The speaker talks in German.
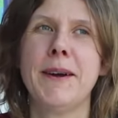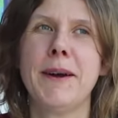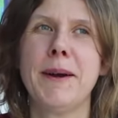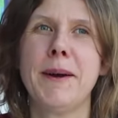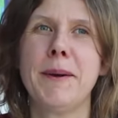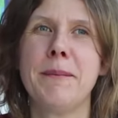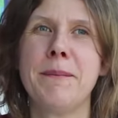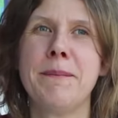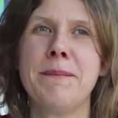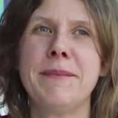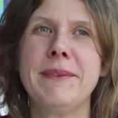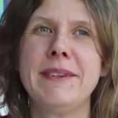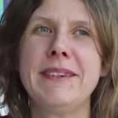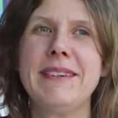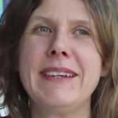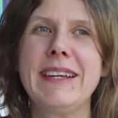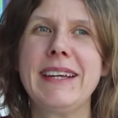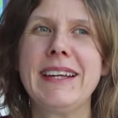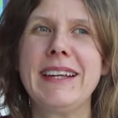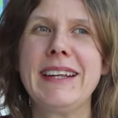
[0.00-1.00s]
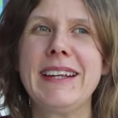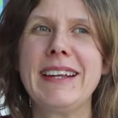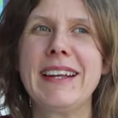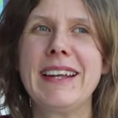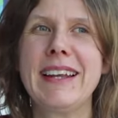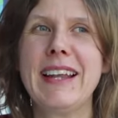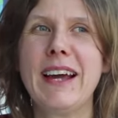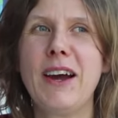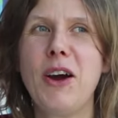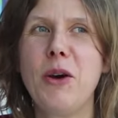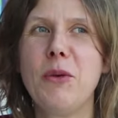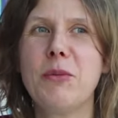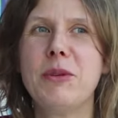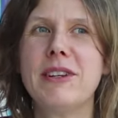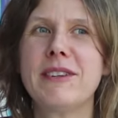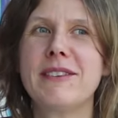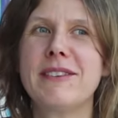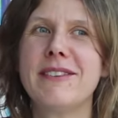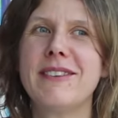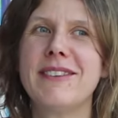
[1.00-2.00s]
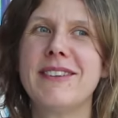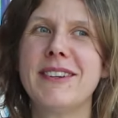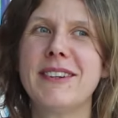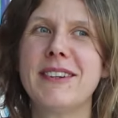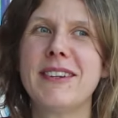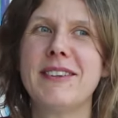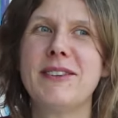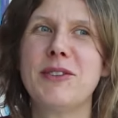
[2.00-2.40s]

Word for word: Ähm, ich glaube, dass